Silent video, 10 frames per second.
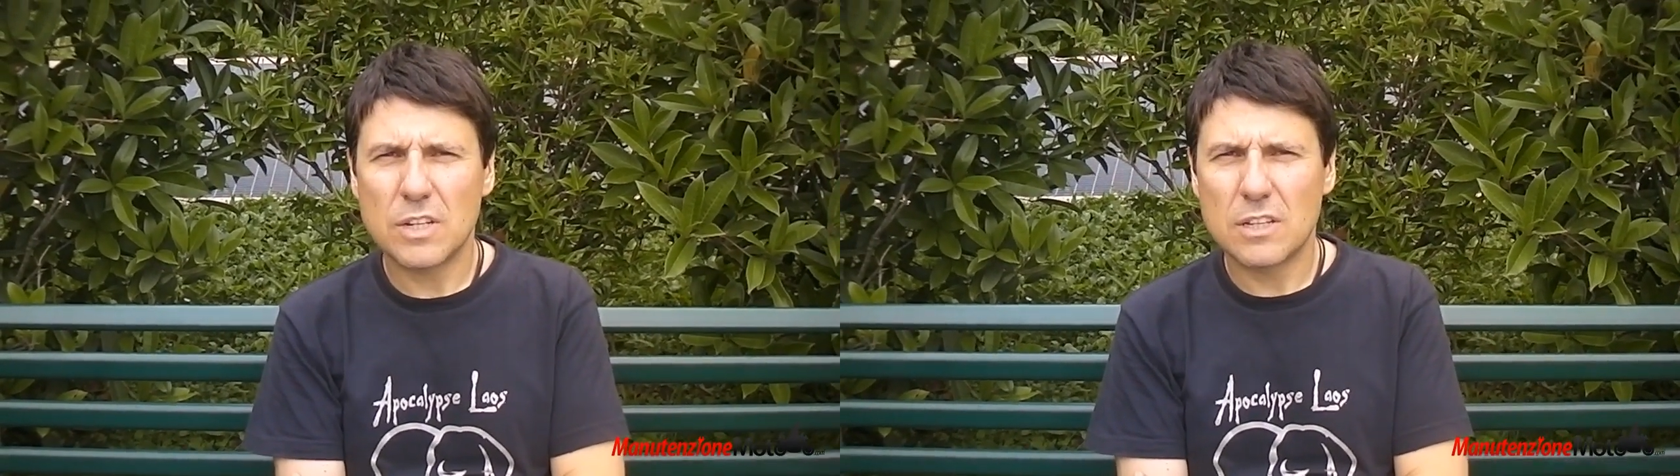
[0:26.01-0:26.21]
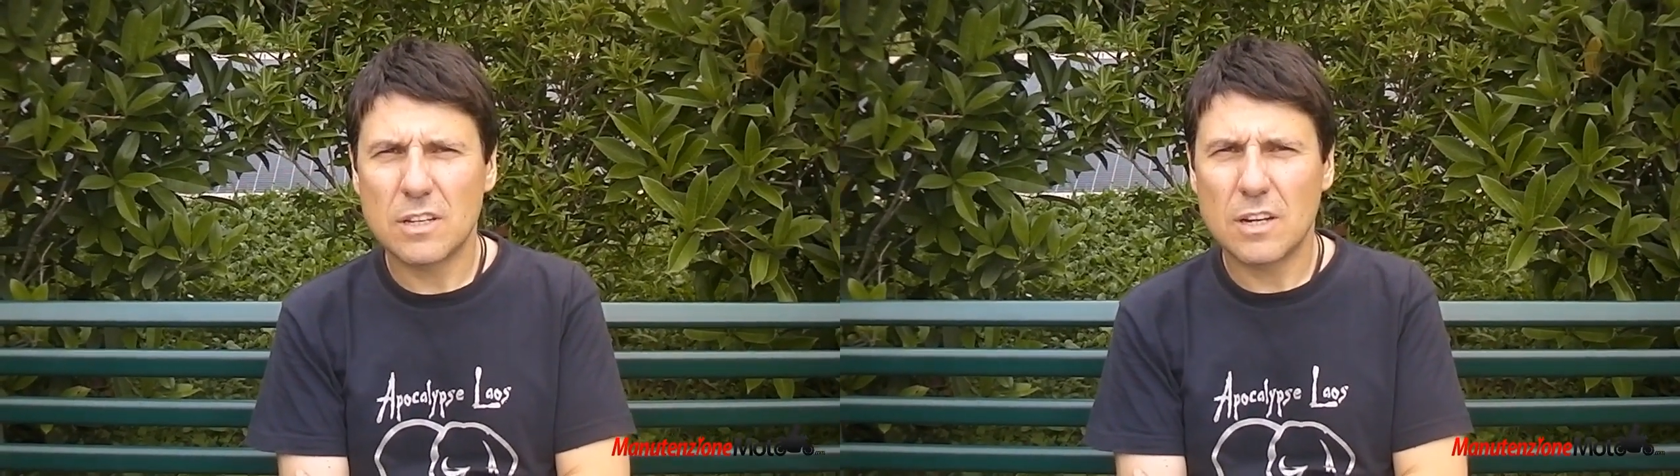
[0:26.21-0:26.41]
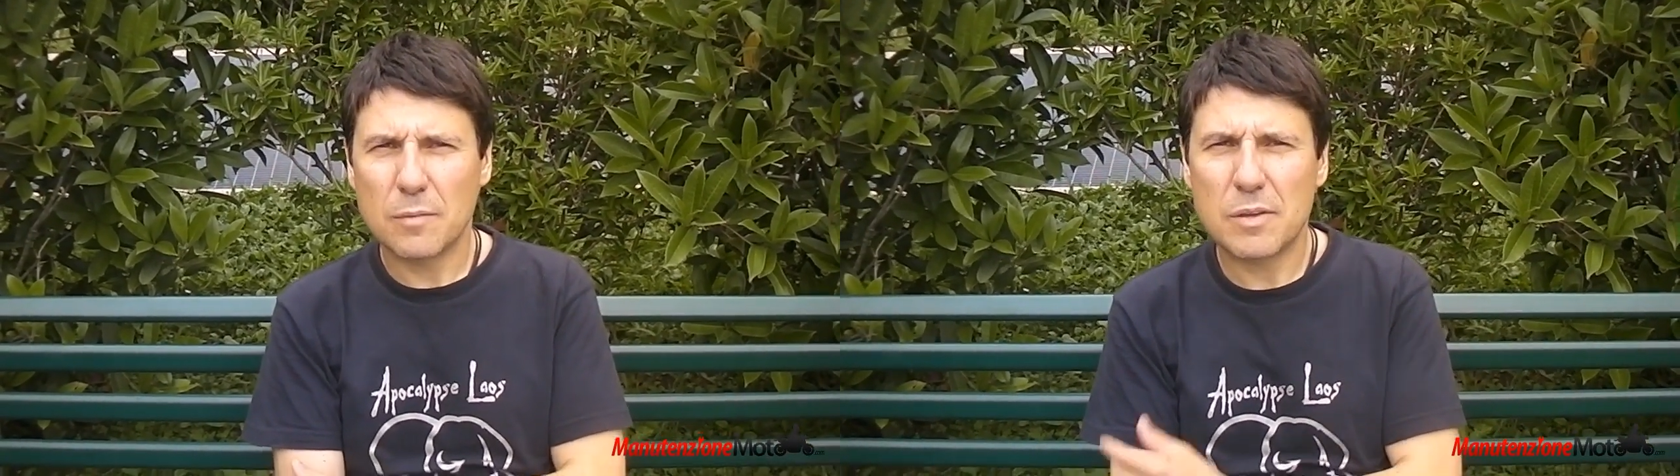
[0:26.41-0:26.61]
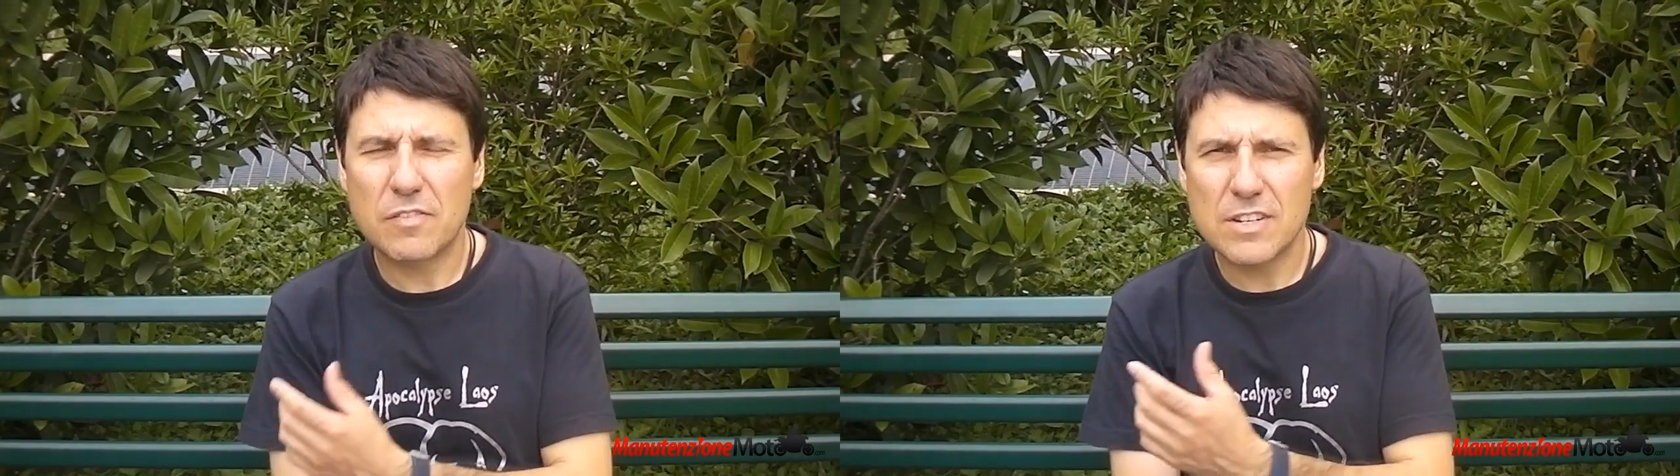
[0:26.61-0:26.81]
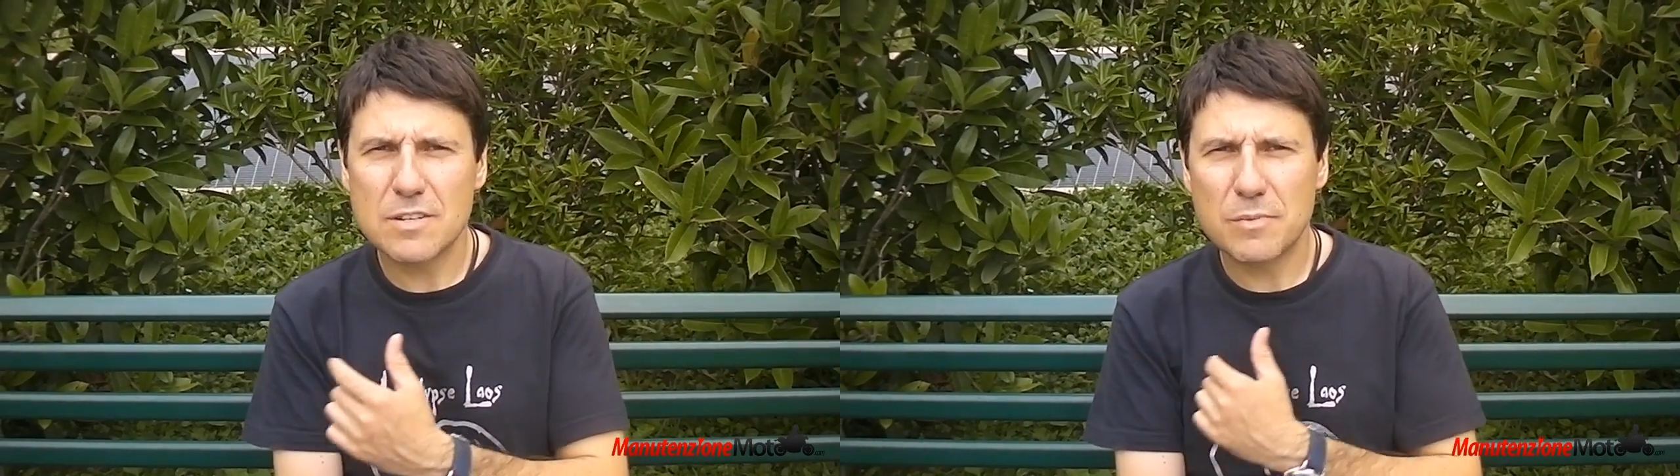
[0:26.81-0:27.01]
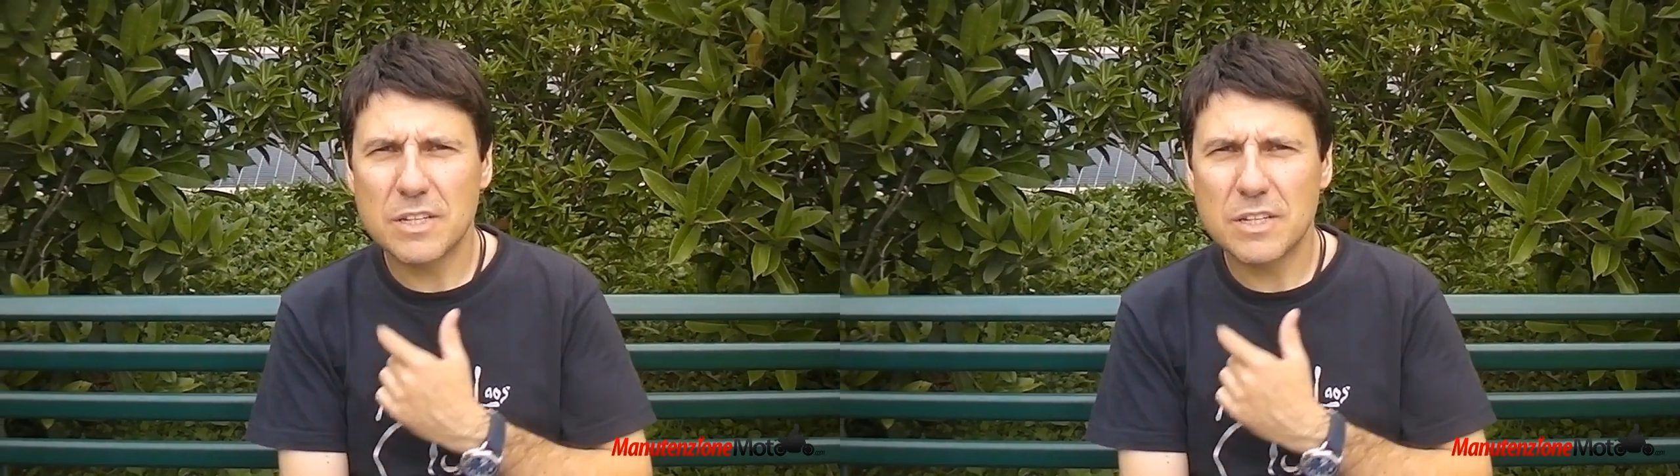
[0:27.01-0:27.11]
vedete la mia faccia